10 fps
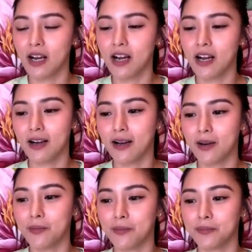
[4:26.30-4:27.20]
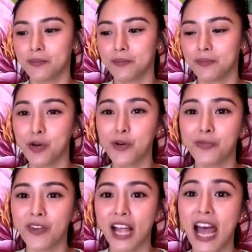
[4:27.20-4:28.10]
um,
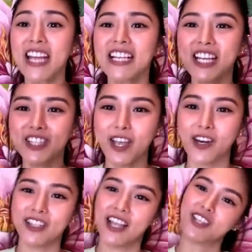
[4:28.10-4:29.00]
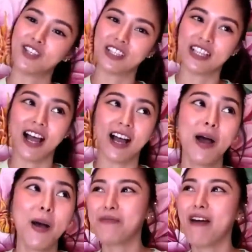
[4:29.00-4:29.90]
perfect. Ah, hindi, charot. Etches eh, lang.
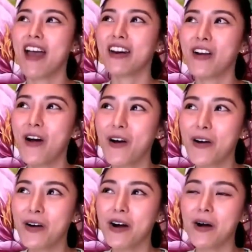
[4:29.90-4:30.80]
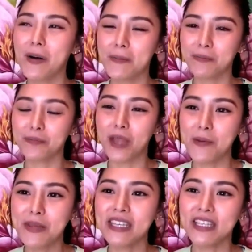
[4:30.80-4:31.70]
Pero, um,
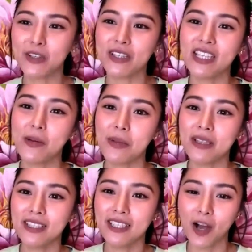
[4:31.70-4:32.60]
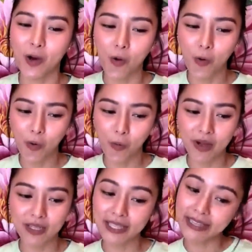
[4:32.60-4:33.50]
aminin ko, hindi naman din ako
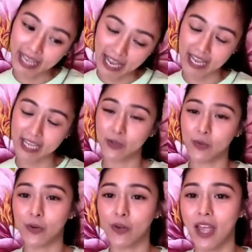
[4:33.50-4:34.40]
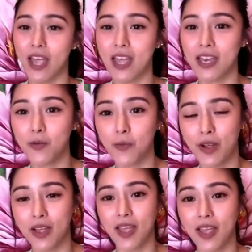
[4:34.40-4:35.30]
mag-lie to
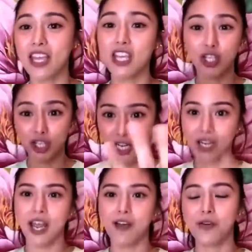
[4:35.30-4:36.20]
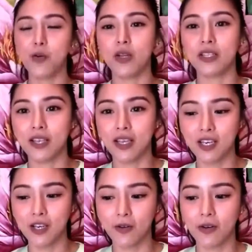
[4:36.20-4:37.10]
anyone each and everyone sa
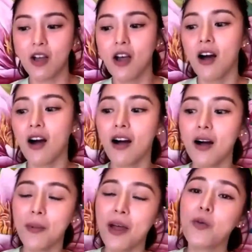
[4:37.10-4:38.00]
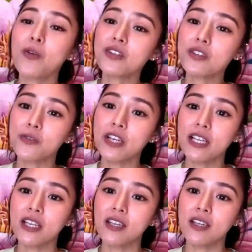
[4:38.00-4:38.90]
inyo. Um, I was
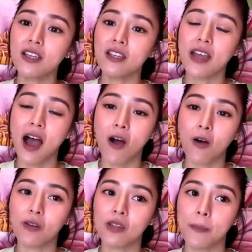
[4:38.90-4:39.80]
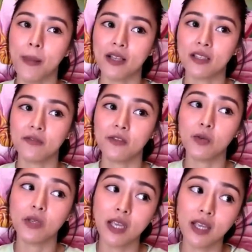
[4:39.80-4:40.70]
really down the past
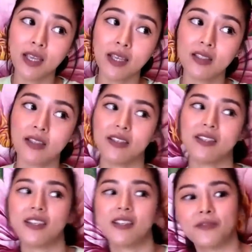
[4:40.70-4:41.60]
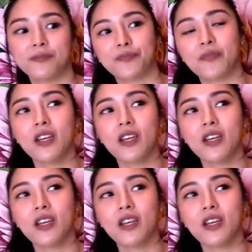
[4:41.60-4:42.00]
few days, as in